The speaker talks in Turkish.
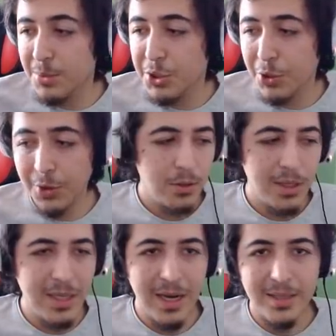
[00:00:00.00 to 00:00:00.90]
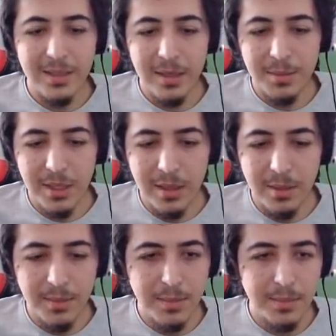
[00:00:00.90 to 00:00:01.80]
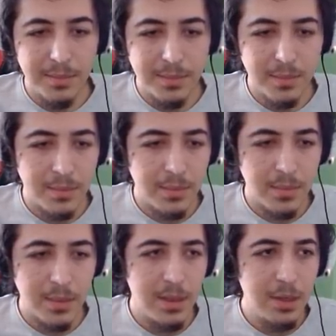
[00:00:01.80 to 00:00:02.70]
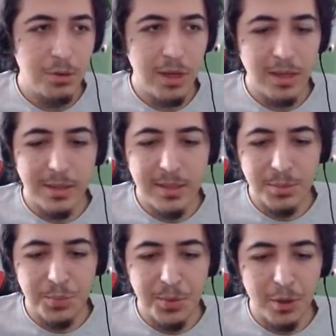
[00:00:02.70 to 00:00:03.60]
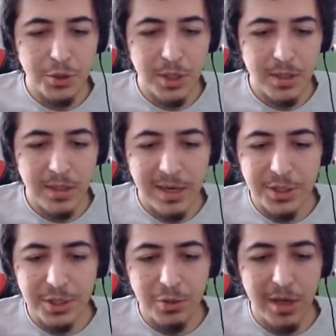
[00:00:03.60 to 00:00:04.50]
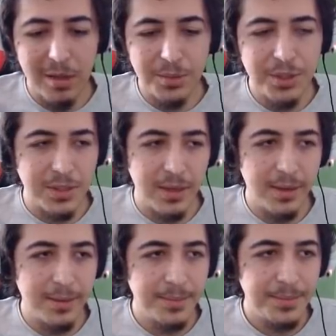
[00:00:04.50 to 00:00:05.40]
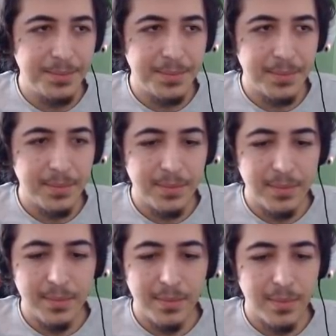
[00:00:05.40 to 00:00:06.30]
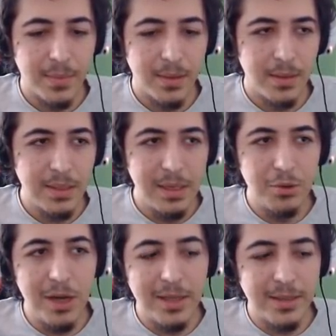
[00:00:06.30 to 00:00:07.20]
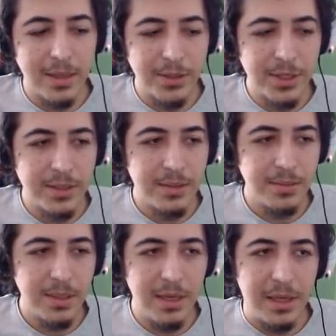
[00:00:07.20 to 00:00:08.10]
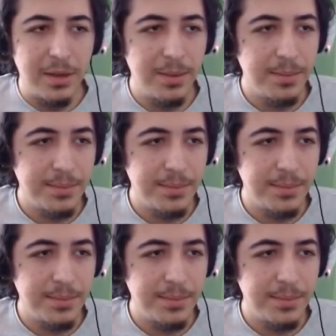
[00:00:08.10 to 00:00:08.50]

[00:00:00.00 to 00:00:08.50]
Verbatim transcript: diye bir şey yok. Kuleden altınlarımızı alalım. İlk kuleyi alırsam süper olacak. Gerçek ilk kuleyi almışız ya. Tamam kule altını alacağız. Yine iyi.